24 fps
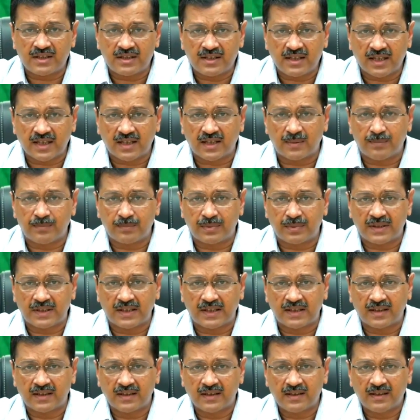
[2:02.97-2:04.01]
की ये कंपनी
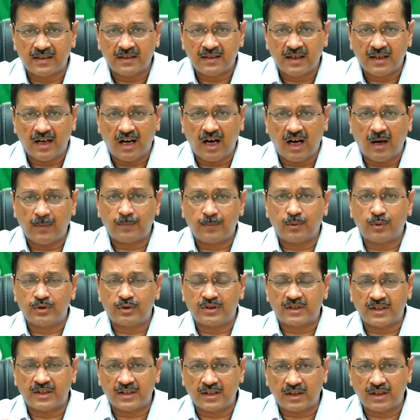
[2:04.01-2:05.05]
आपको
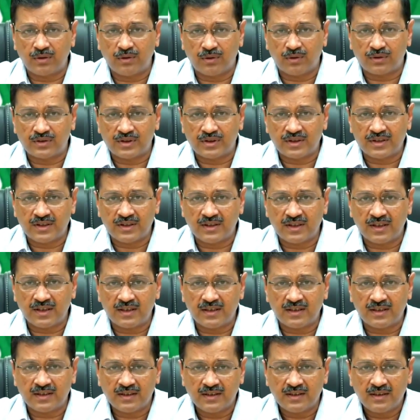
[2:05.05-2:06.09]
इतने किलो ऑक्सीजन
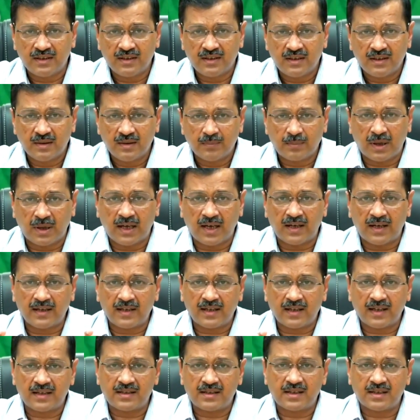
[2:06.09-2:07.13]
देगी फलाने
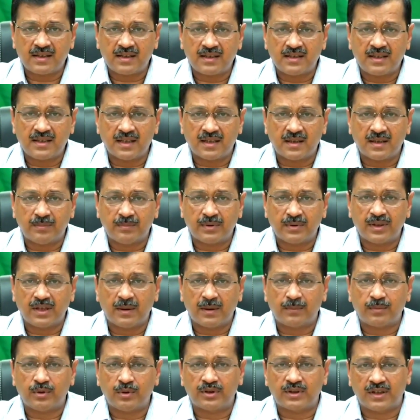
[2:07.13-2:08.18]
राज्य की ये कंपनी
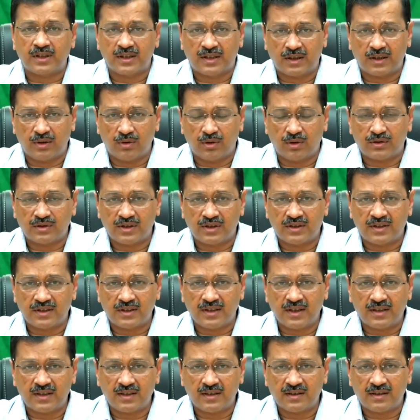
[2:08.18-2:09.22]
आपको इतने किलो ऑक्सीजन
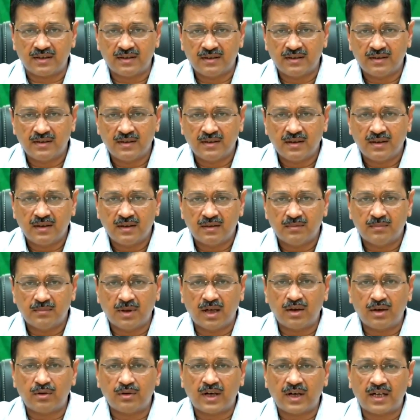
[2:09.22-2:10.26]
देगी
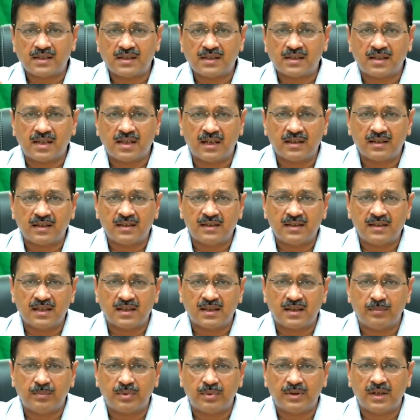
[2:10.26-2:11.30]
मान लो राजस्थान की ये
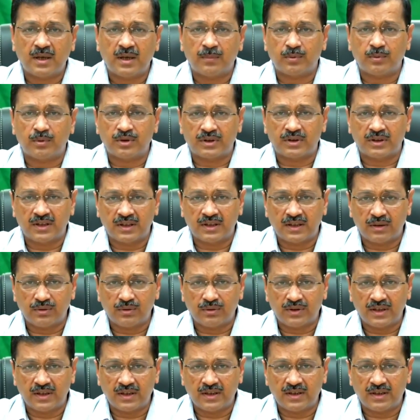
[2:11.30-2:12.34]
कंपनी आपको इतने
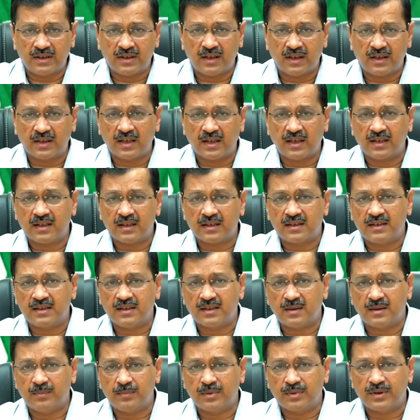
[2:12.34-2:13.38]
किलो देगी हरियाणा की ये
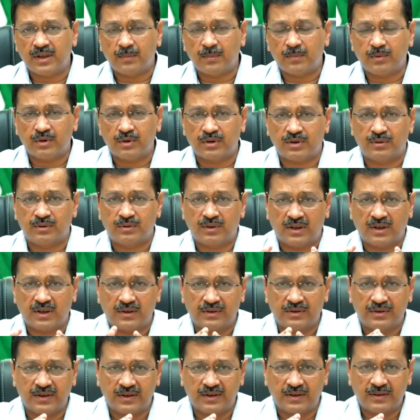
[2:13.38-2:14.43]
कंपनी आपको इतने
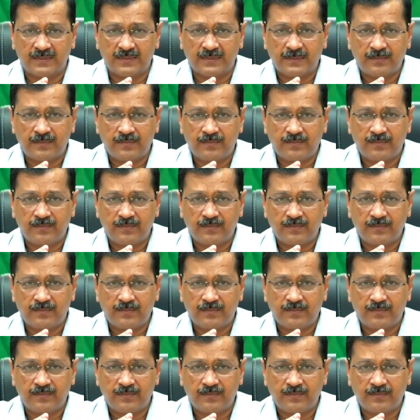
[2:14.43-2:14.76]
किलो देगी